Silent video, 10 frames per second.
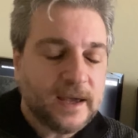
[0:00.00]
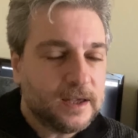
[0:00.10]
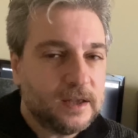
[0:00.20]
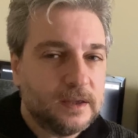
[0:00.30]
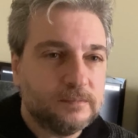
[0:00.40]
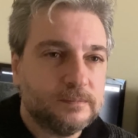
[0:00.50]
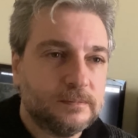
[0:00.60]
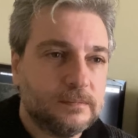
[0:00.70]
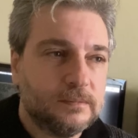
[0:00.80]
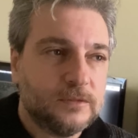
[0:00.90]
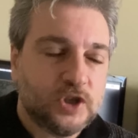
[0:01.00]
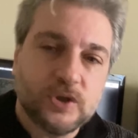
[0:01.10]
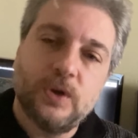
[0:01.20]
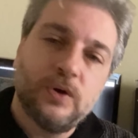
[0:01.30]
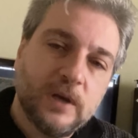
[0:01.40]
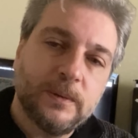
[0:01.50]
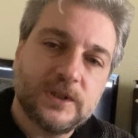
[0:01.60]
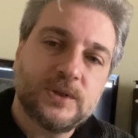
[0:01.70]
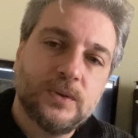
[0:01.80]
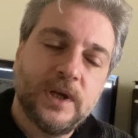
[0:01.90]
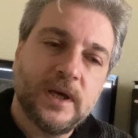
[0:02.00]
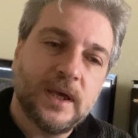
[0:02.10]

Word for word: еще один кавер на песню Димаша.